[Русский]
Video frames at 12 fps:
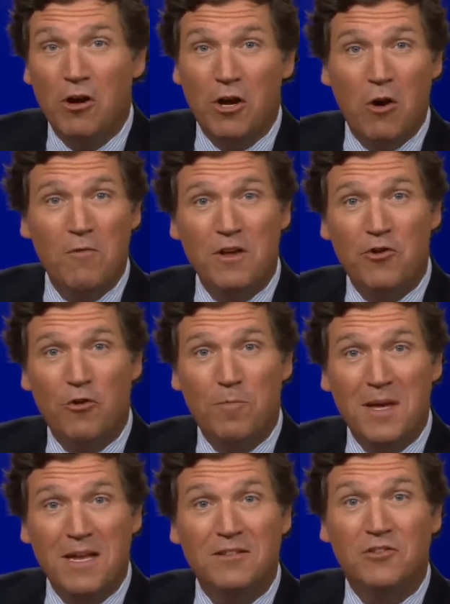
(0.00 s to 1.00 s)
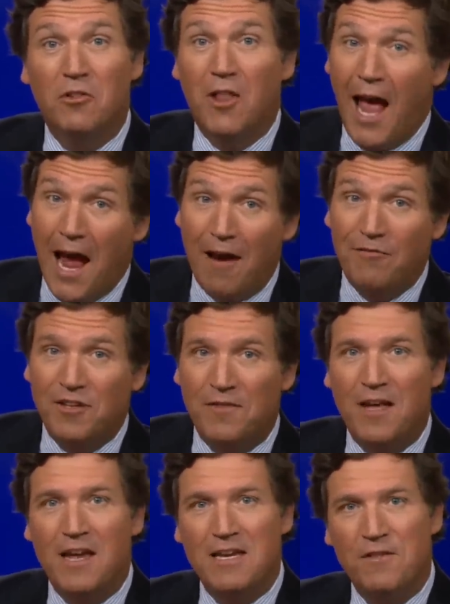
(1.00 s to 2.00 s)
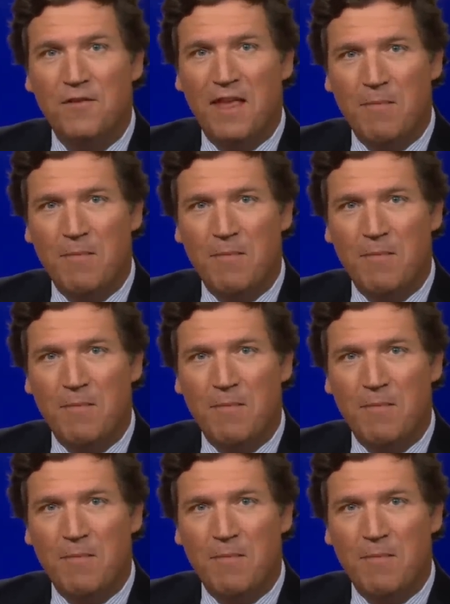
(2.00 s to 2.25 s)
европейцы смеялись над идеей,